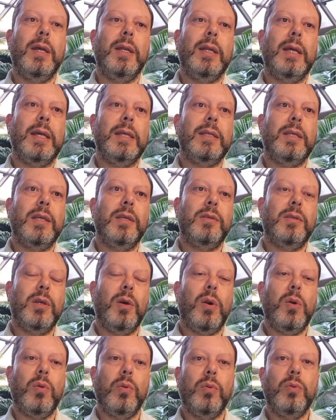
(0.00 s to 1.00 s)
é, que são
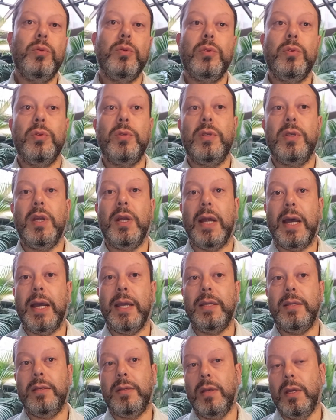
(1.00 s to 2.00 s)
alguns dos
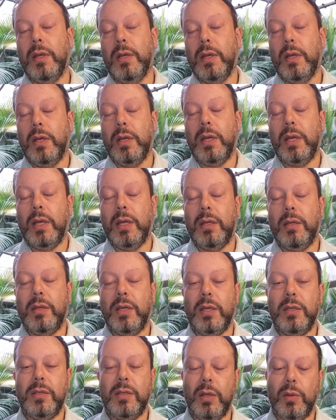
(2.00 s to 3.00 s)
sinais é,
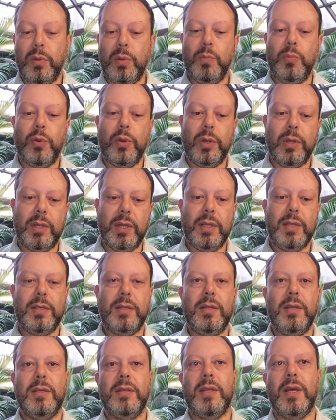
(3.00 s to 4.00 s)
que são importantes
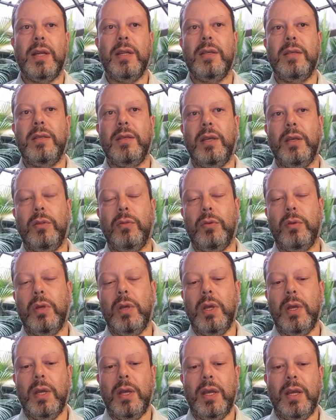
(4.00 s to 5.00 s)
de estarem sendo
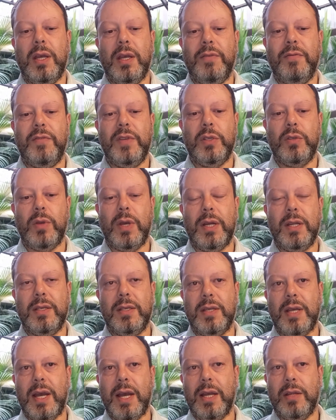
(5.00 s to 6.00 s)
é,
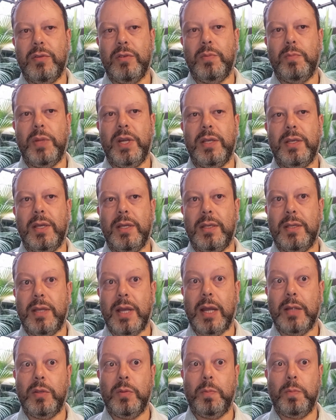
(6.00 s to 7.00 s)
visualizados,
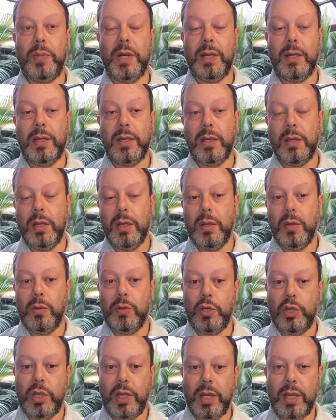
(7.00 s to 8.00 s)
presenciados, para que
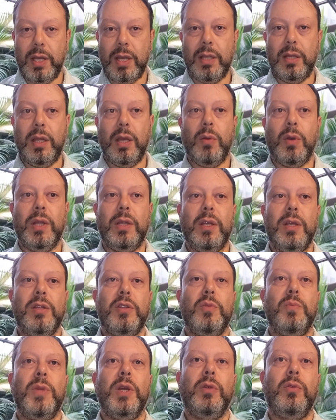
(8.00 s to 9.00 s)
chegue até o
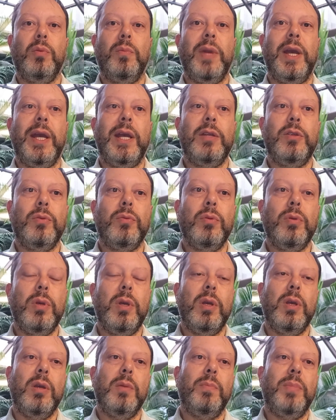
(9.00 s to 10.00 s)
atendimento médico,
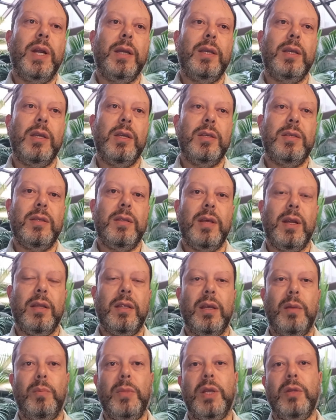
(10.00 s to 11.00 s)
para que esse
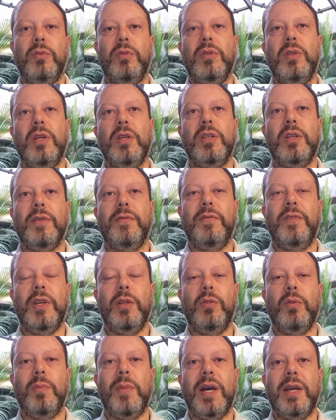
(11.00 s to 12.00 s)
tratamento seja
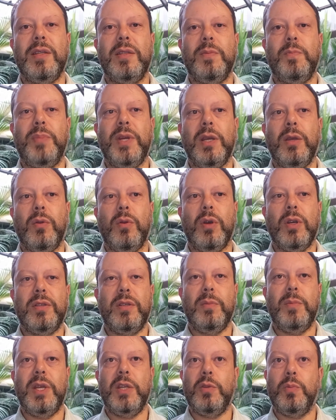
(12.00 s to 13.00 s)
feito o mais
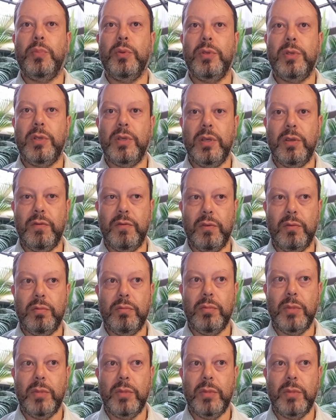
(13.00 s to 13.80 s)
precocemente possível.